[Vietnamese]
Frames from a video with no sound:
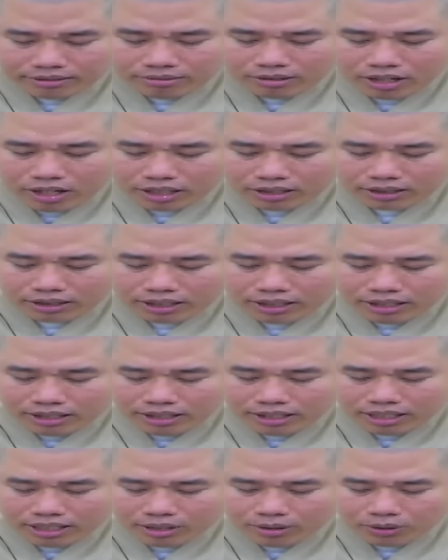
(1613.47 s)
Võ Thị
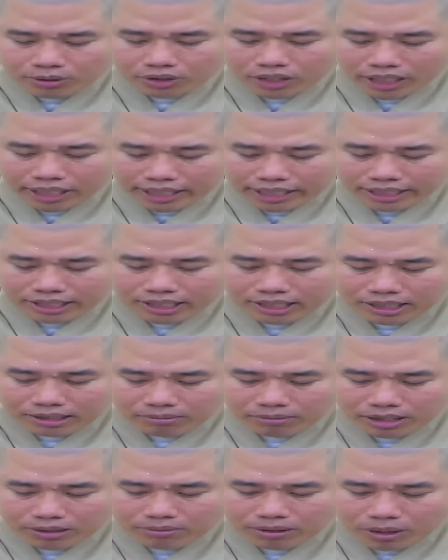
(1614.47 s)
Diệu Thiện
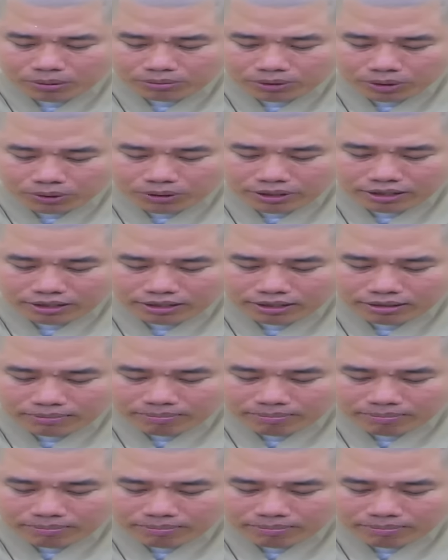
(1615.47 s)
11 tuổi